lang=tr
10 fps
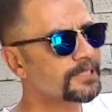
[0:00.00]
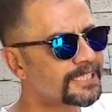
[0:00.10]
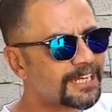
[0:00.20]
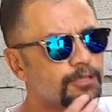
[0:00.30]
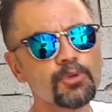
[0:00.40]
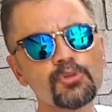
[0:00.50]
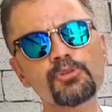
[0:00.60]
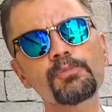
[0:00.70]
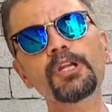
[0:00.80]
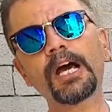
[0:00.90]
geri
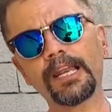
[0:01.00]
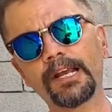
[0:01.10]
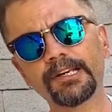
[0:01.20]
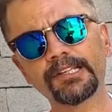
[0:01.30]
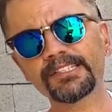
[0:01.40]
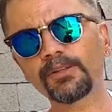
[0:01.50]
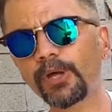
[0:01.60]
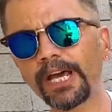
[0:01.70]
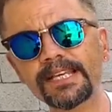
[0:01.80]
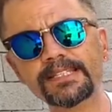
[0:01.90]
dönüşümüyle alakalı,
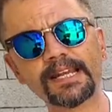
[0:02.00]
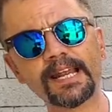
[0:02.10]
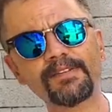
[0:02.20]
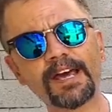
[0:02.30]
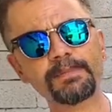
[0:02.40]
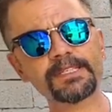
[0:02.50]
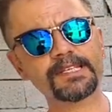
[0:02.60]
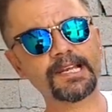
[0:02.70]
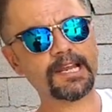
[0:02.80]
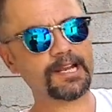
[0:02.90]
doğaya zarar
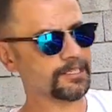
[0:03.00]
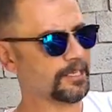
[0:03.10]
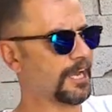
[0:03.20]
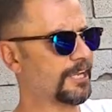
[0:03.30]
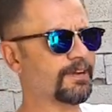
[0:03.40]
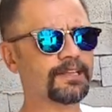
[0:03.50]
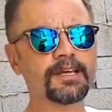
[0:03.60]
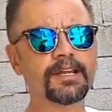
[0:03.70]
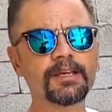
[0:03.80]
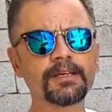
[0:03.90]
vermesiyle alakalı,
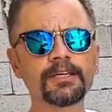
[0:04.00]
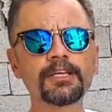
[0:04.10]
hayvanlara,